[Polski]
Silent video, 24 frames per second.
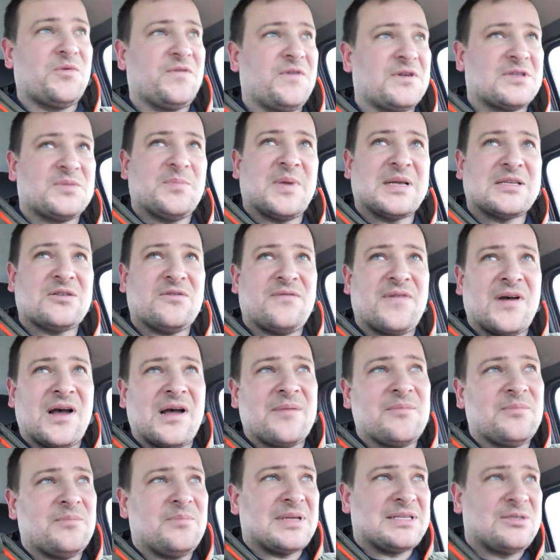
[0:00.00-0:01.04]
mówiąc,
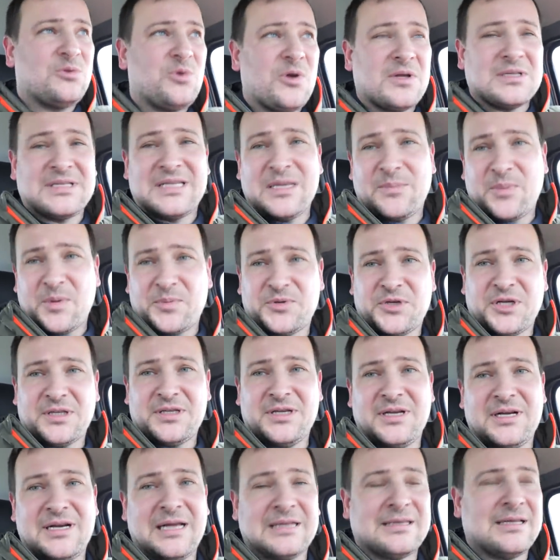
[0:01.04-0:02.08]
bazowałem, bazując na
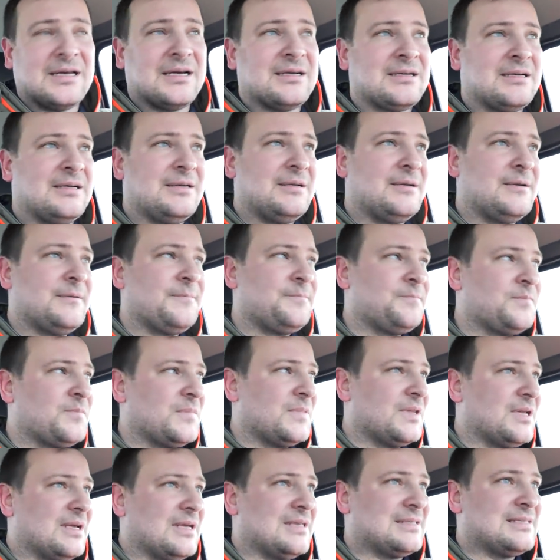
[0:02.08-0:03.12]
poprzednich latach,
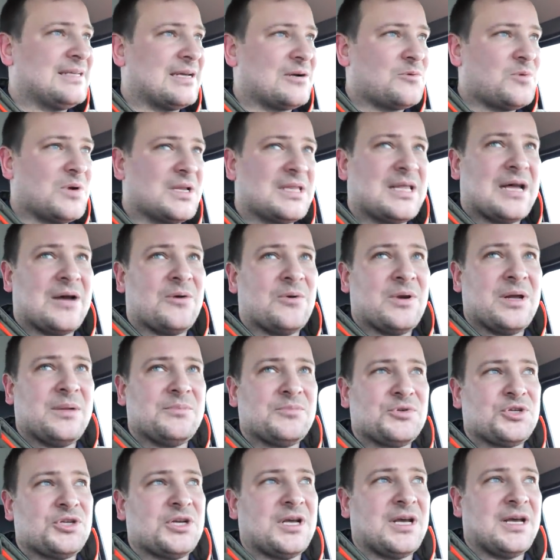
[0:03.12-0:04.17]
e,
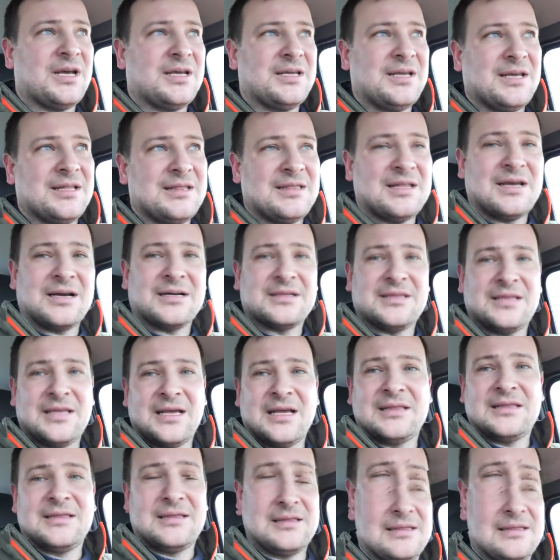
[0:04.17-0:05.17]
zakładałem, że jednak te,